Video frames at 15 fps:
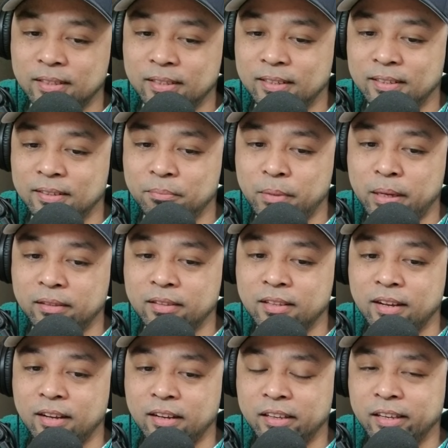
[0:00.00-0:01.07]
uh, make
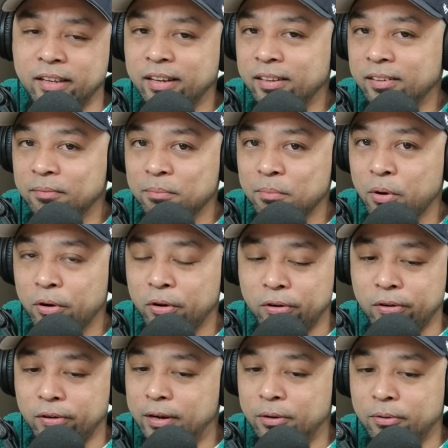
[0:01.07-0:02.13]
the giling
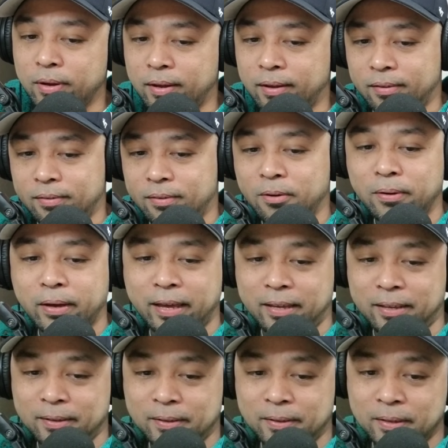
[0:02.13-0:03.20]
more ano ah. Okay.